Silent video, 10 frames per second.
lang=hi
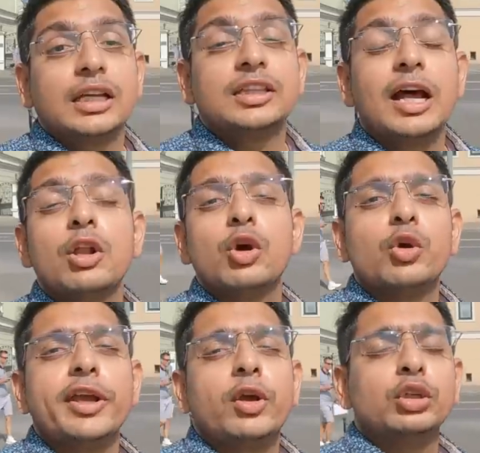तातार
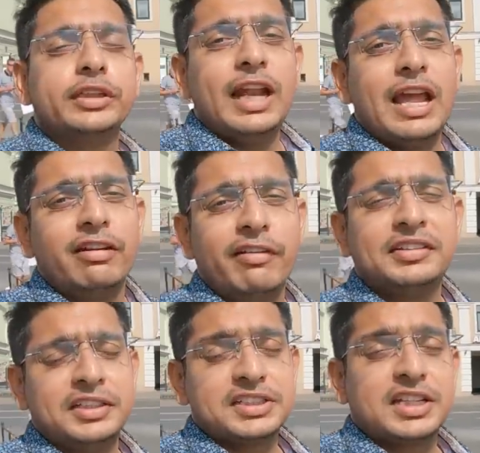लोगों की खुद की
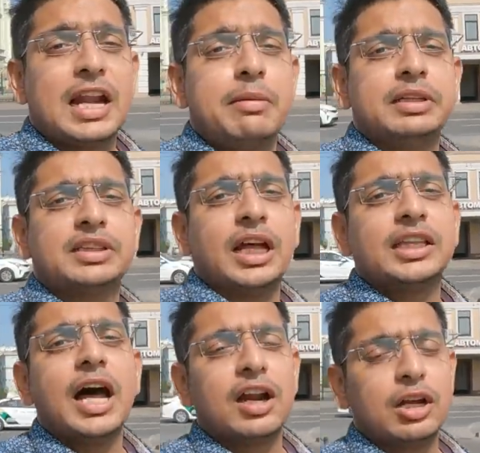लैंग्वेज है जिसका नाम है
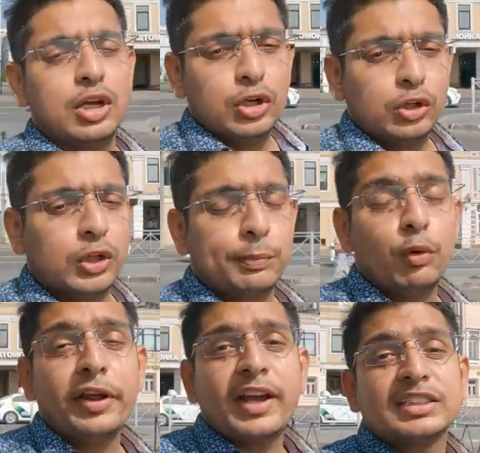तातार तो
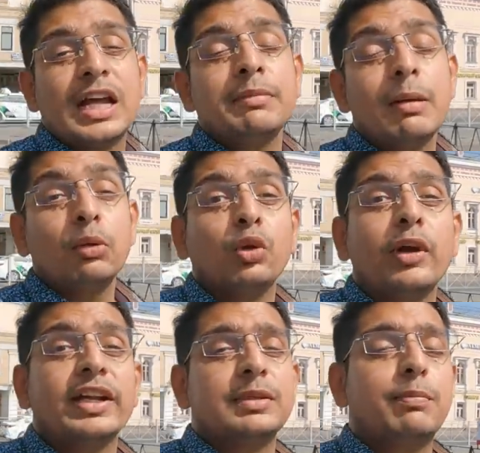पूरे कज़ान में आप लोगों
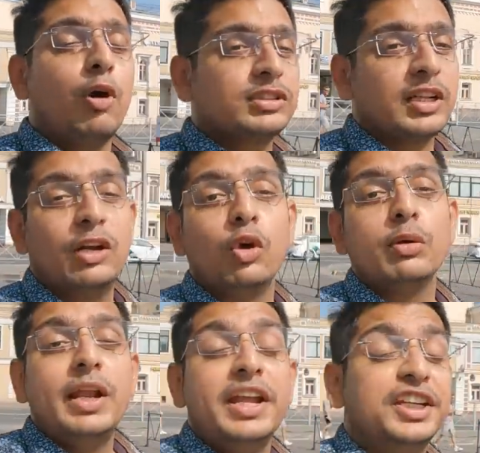को ऐसे बहुत सारे लोग
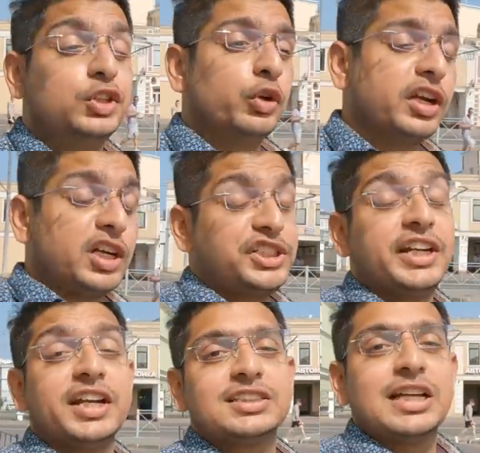मिलेंगे जो कि
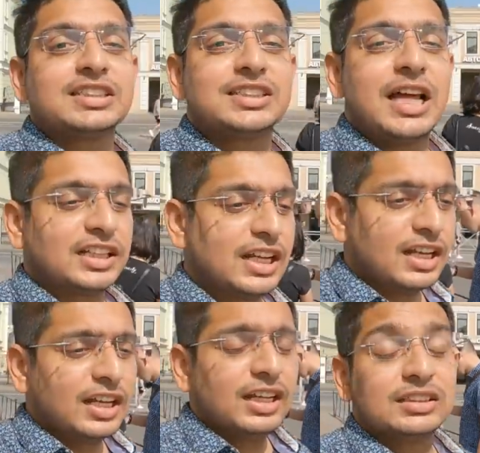रशियन के साथ साथ
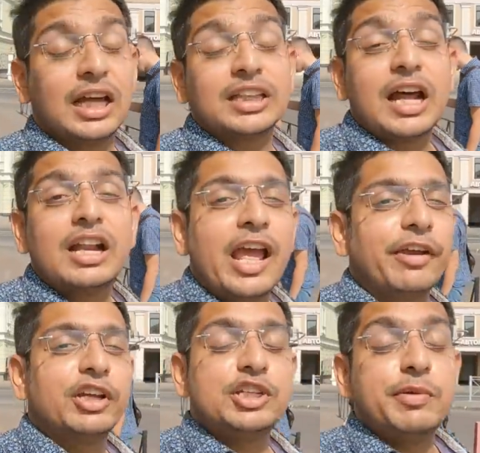तातार
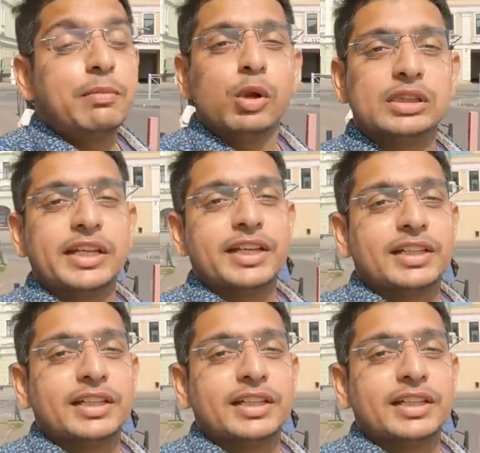लैंग्वेज भी बोलते